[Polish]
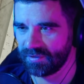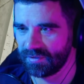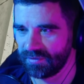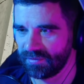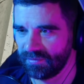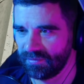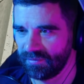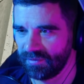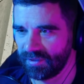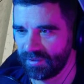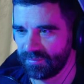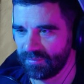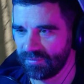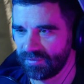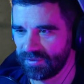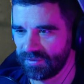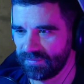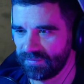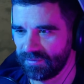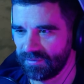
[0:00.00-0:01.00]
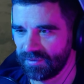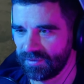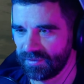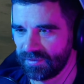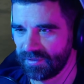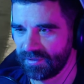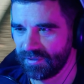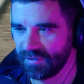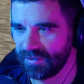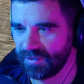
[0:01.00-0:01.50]
busy. O, jak mu się w
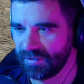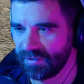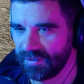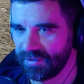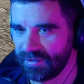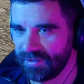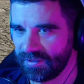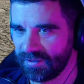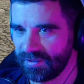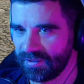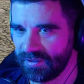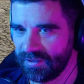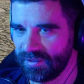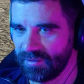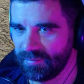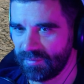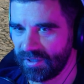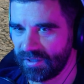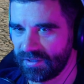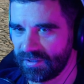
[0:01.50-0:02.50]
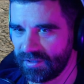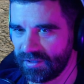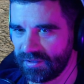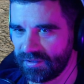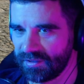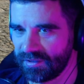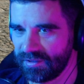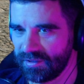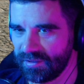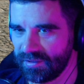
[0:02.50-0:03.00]
ogóle klima
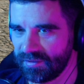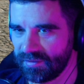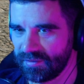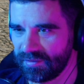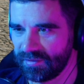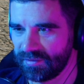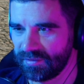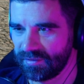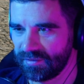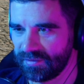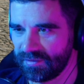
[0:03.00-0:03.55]
kręci.